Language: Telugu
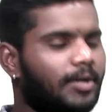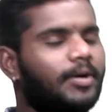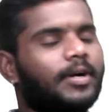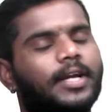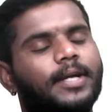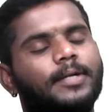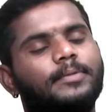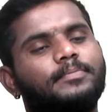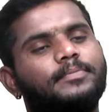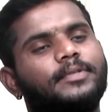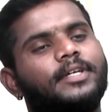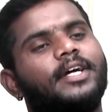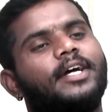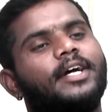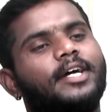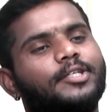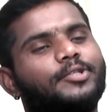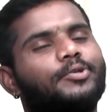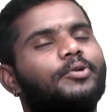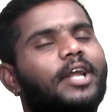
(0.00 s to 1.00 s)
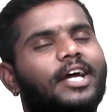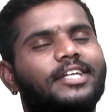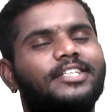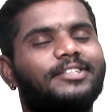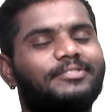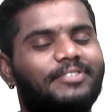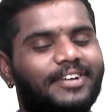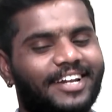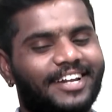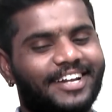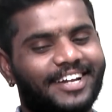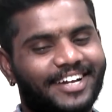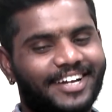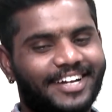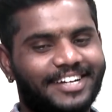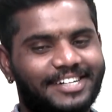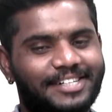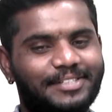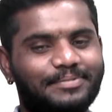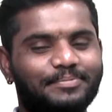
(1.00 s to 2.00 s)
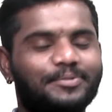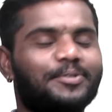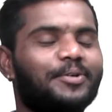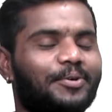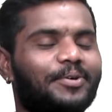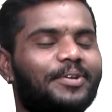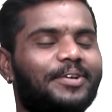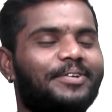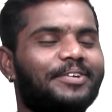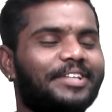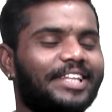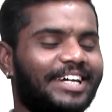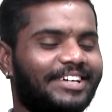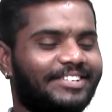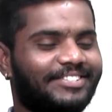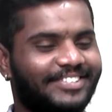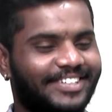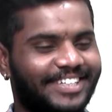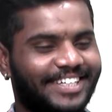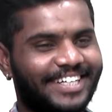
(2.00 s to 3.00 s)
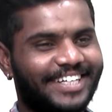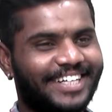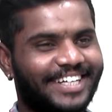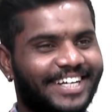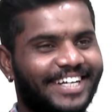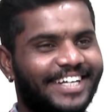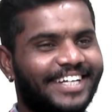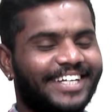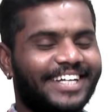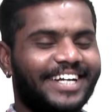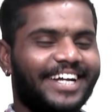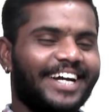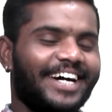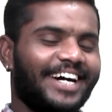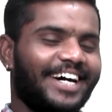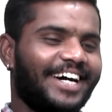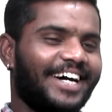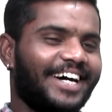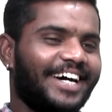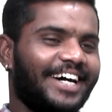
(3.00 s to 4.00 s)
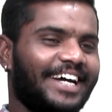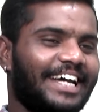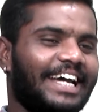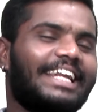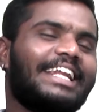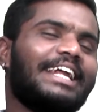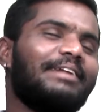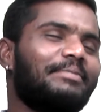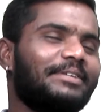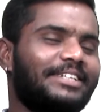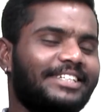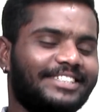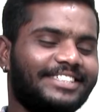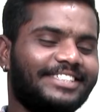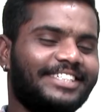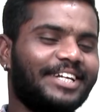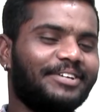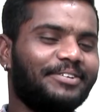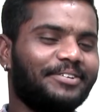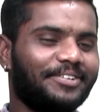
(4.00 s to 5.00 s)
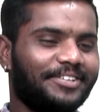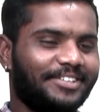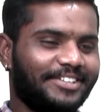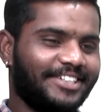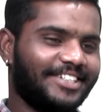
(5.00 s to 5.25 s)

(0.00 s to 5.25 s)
ఓకే సో లాస్ట్ అండ్ ఫైనల్గా కూలుకుందాం ఎట్లా అనిపించింది ఇంటర్వ్యూ